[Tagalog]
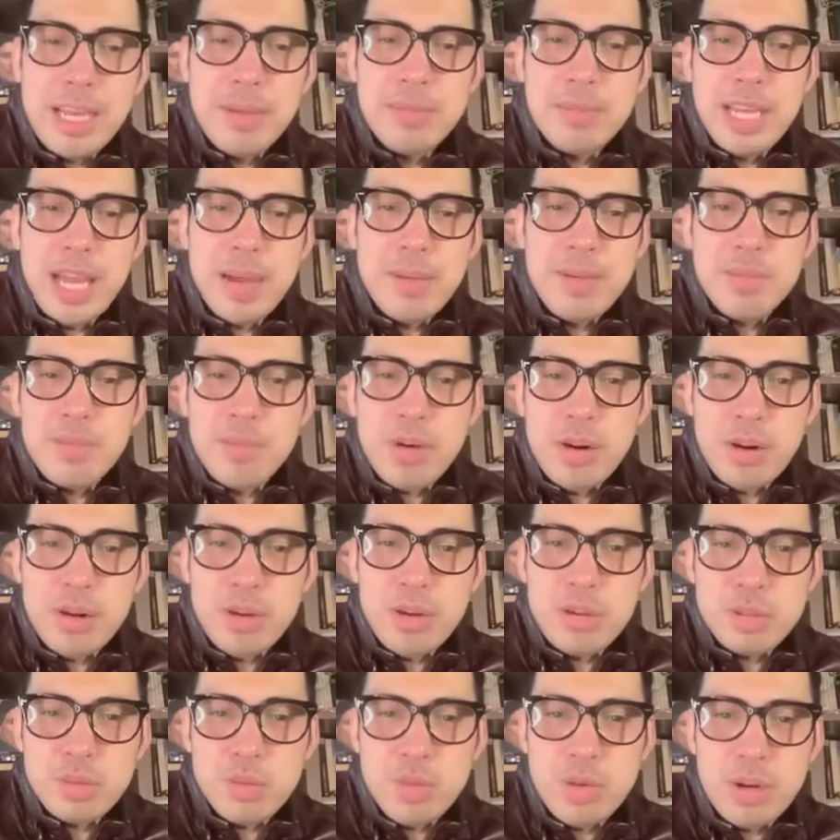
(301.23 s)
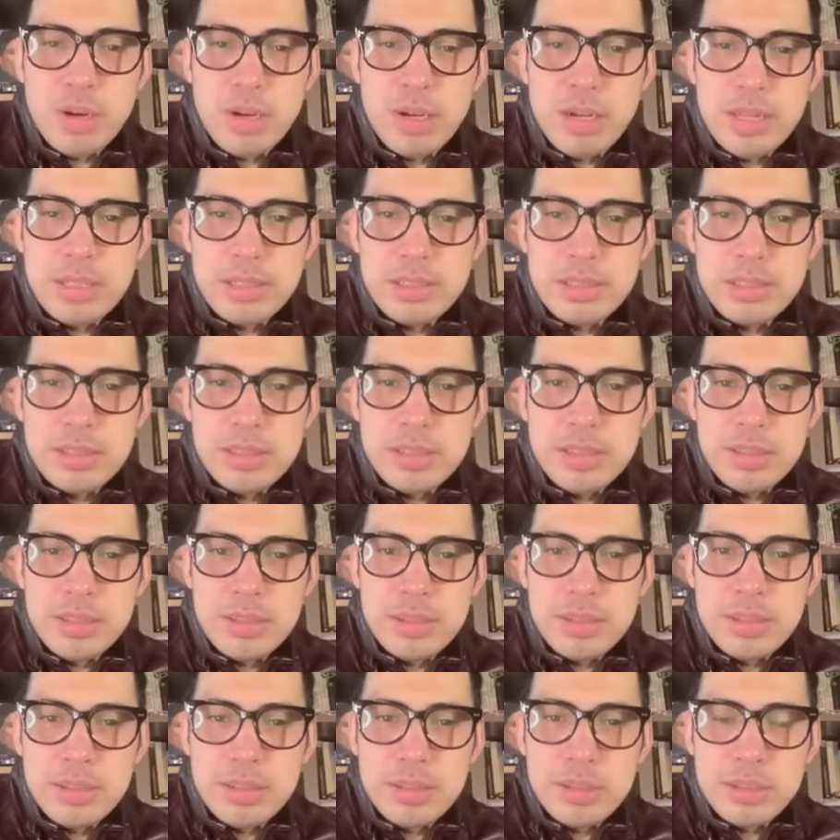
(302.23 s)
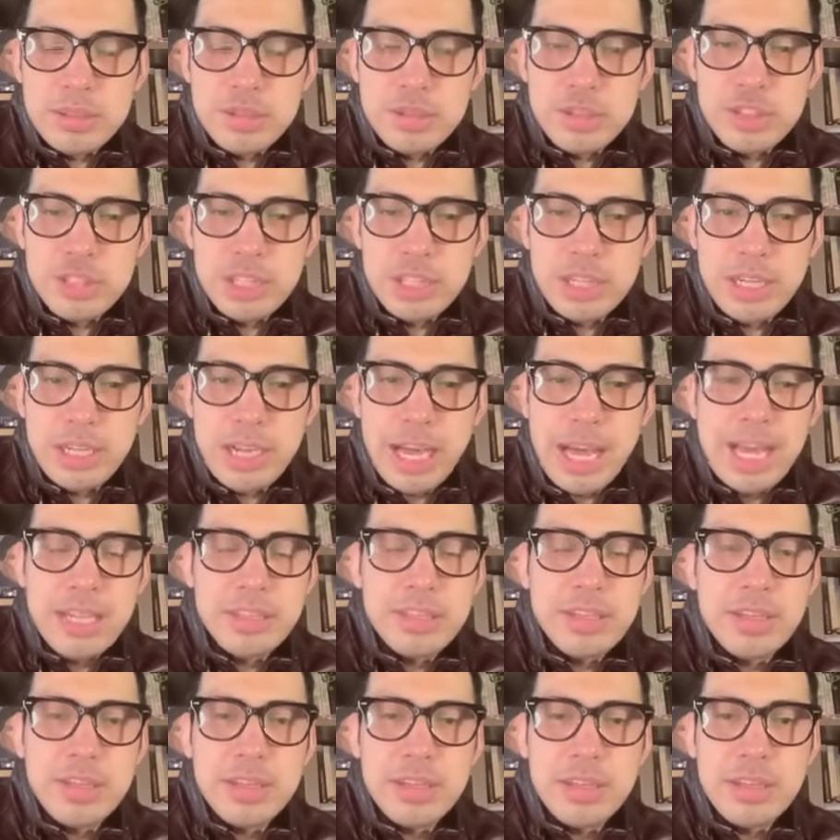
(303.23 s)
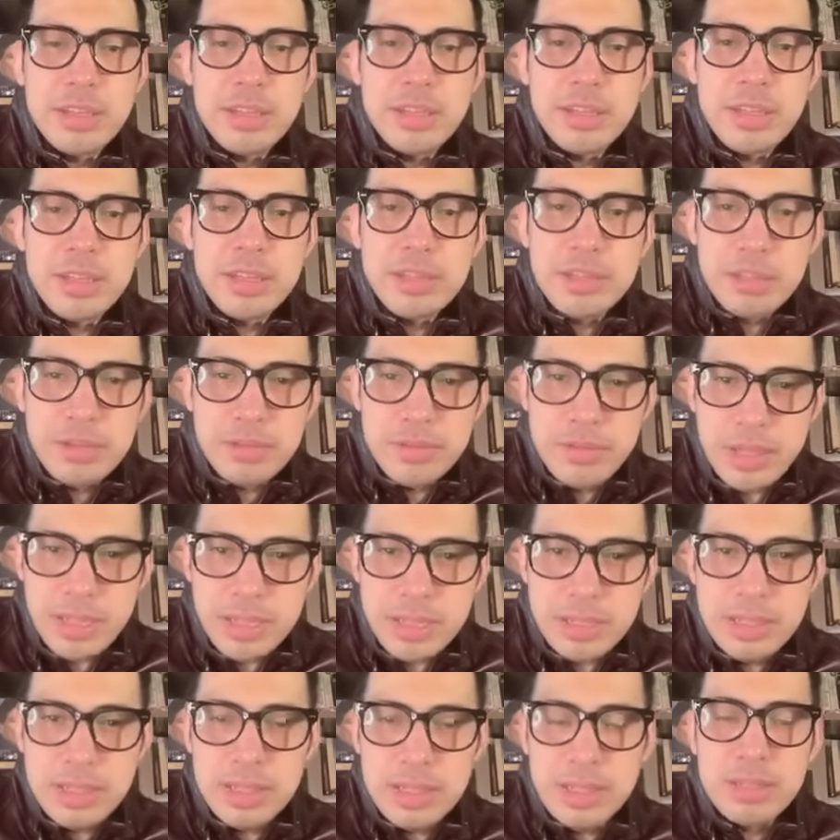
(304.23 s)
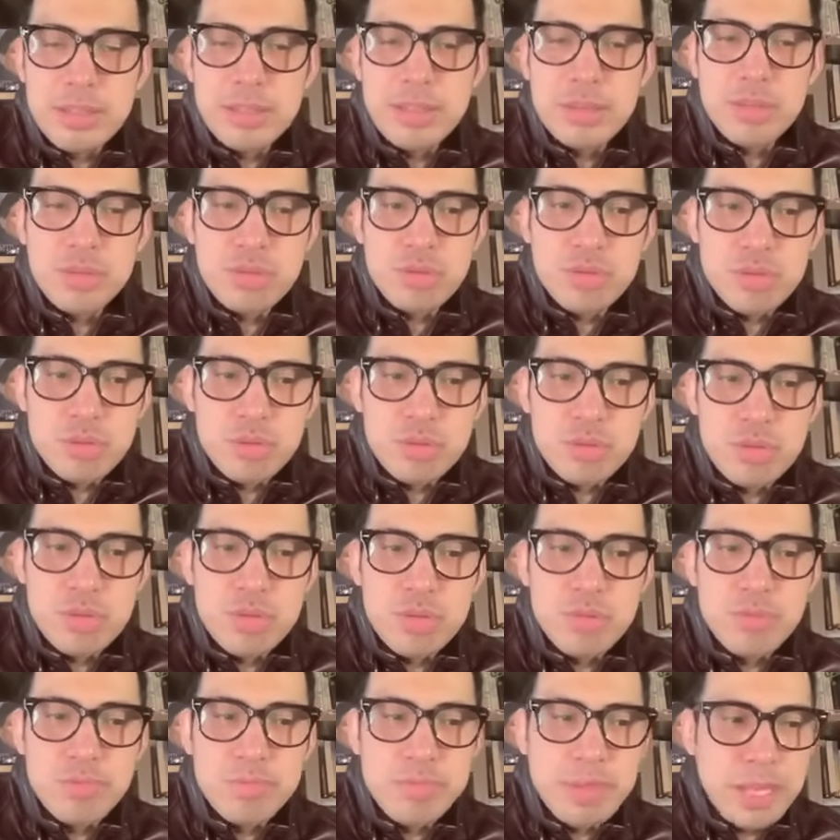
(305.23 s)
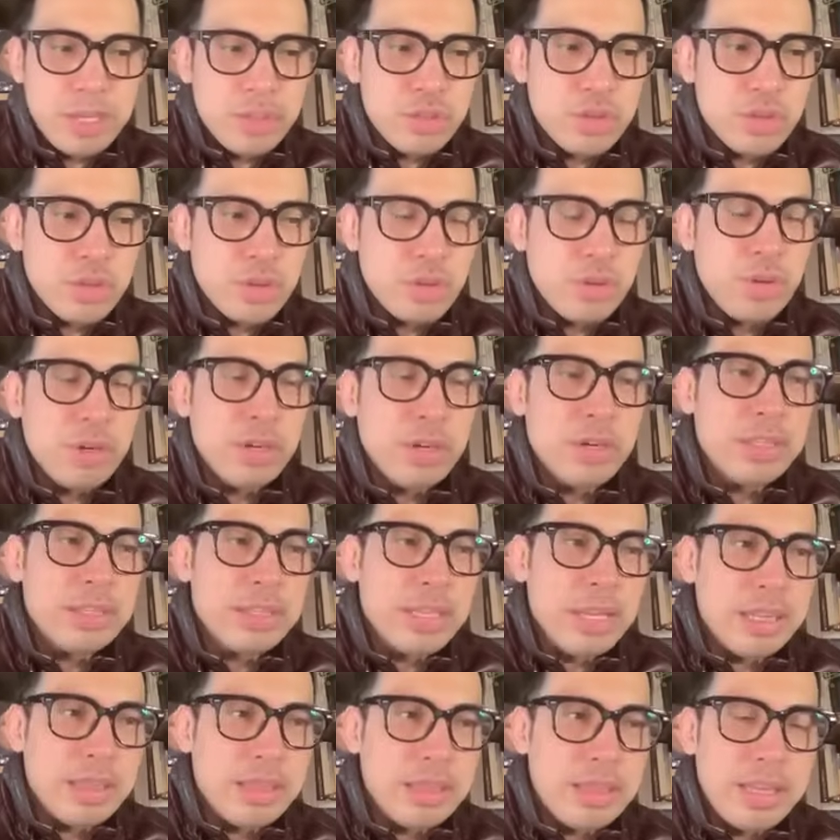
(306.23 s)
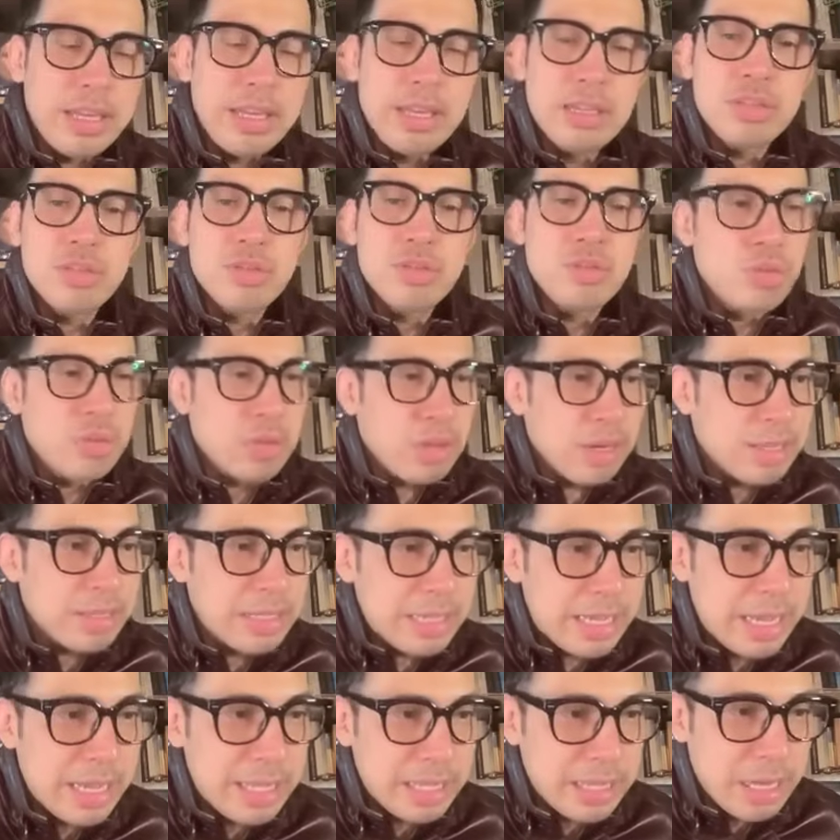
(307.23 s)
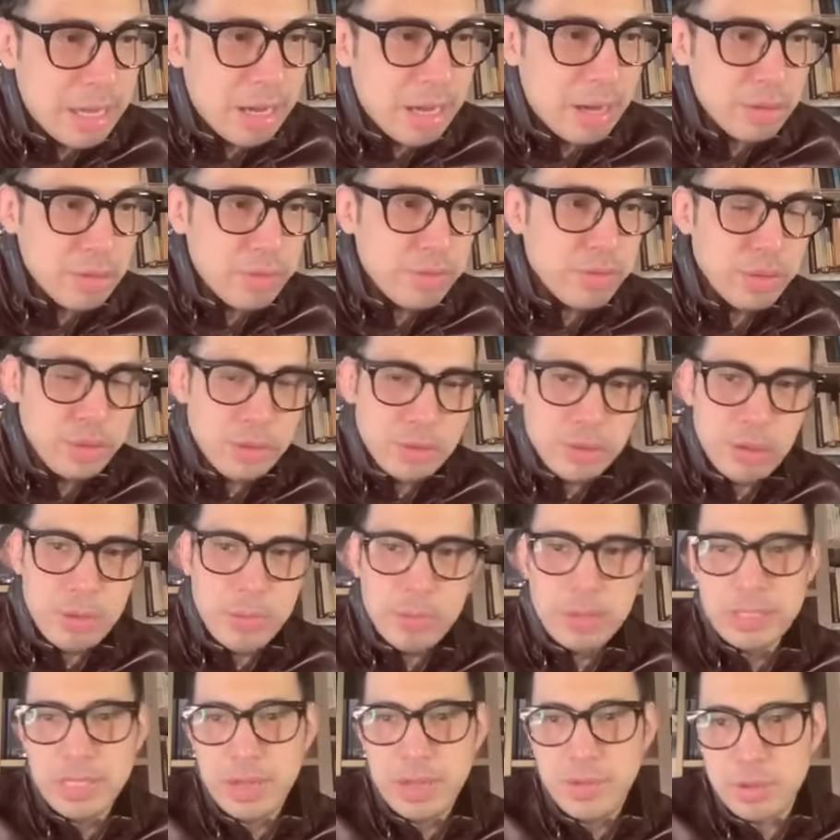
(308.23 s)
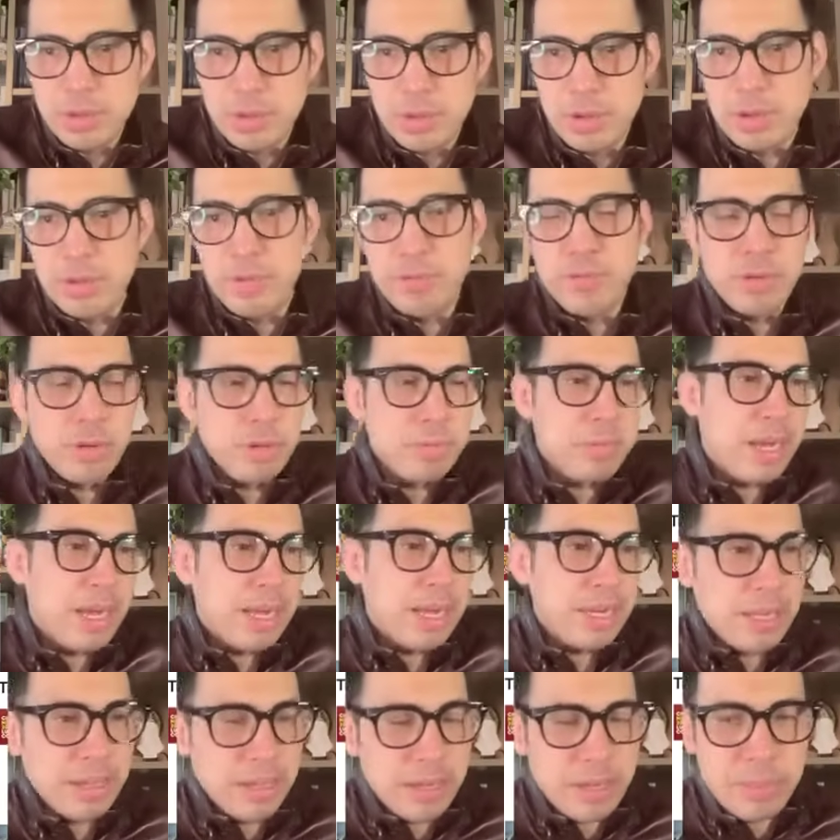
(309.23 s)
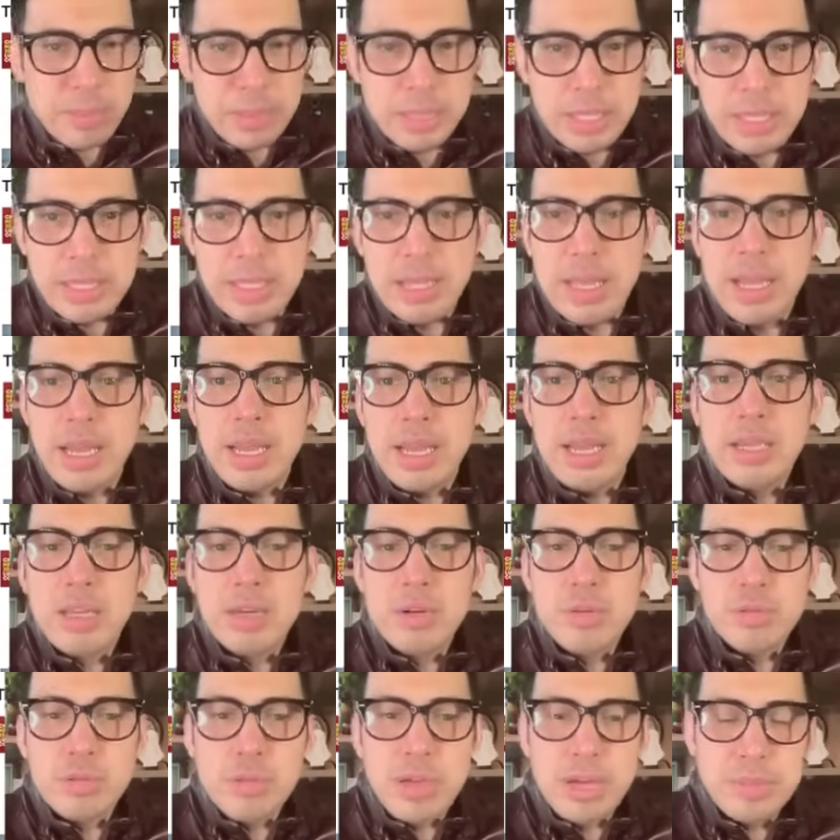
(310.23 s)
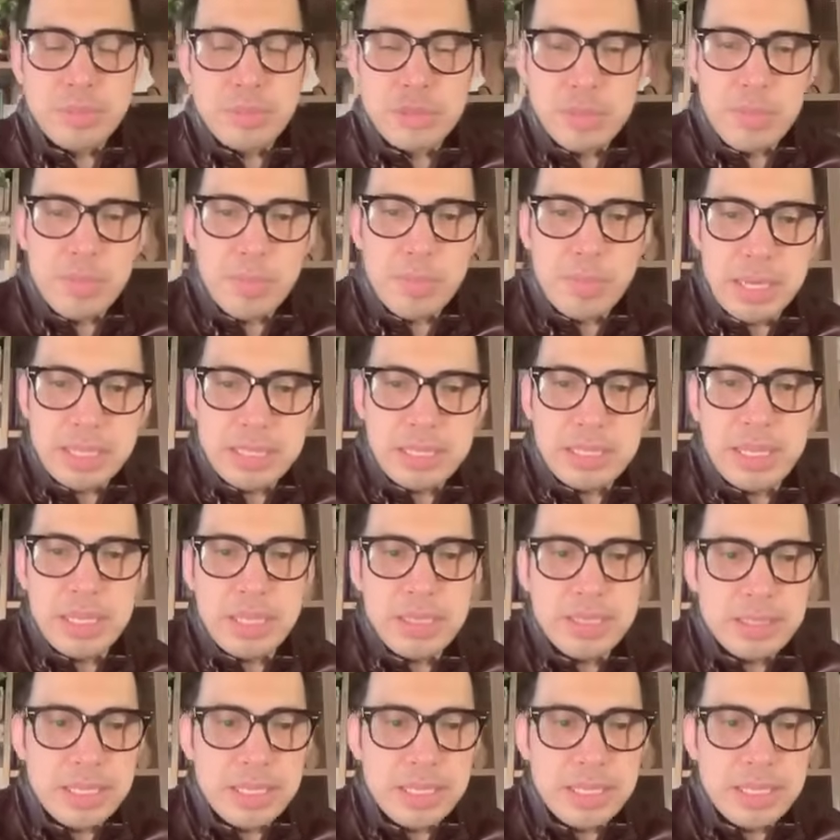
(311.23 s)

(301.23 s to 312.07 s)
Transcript: niya ni Marcos was she kind of intervened to make sure na things do not get out of control because after all, of course, mahal niya yung kapatid niya who happens to be president.